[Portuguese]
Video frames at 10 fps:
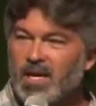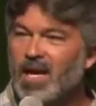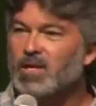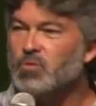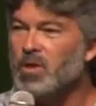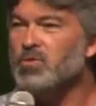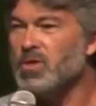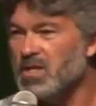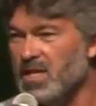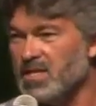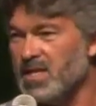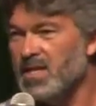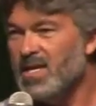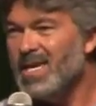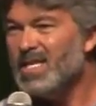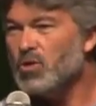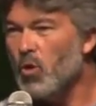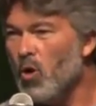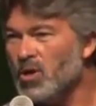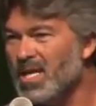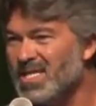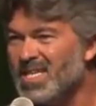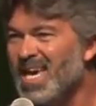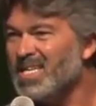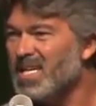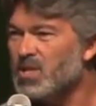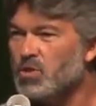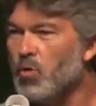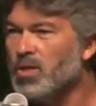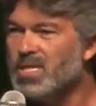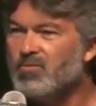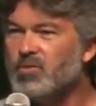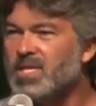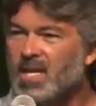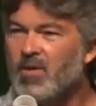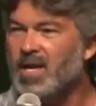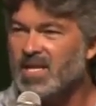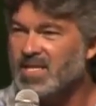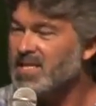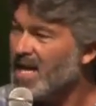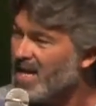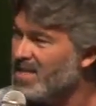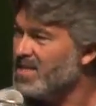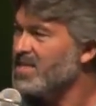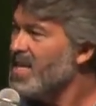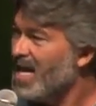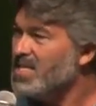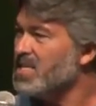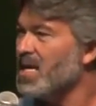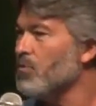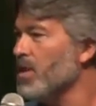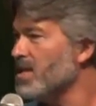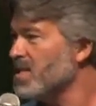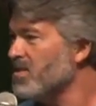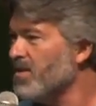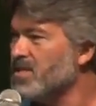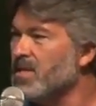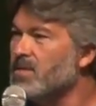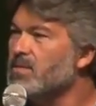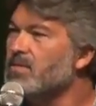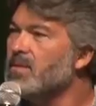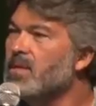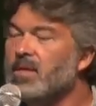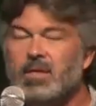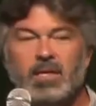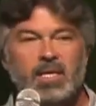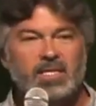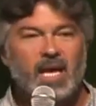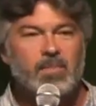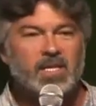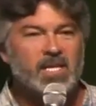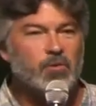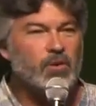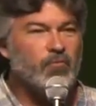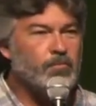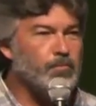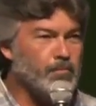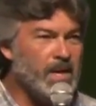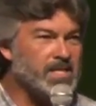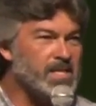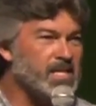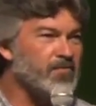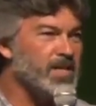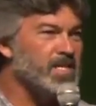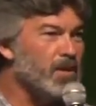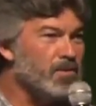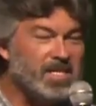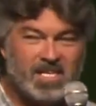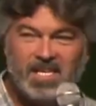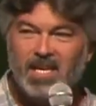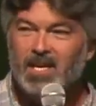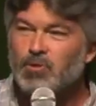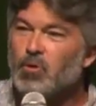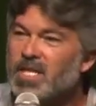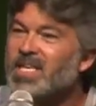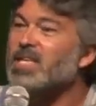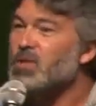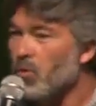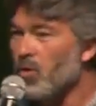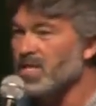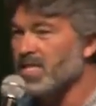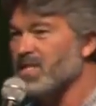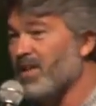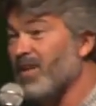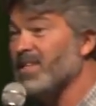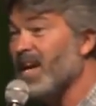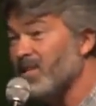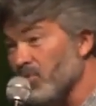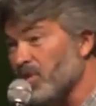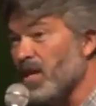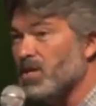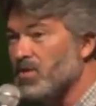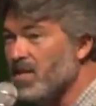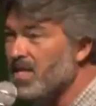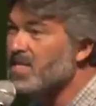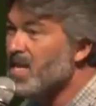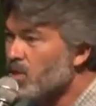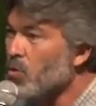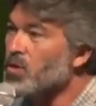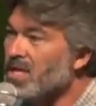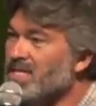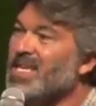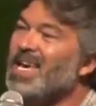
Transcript: e a sua justiça, e todas estas coisas vos serão acrescentadas. A gente já conhece esse versículo. Sabe, a gente quando pensa nesse versículo diz assim: todas as coisas. Na verdade, o texto diz todas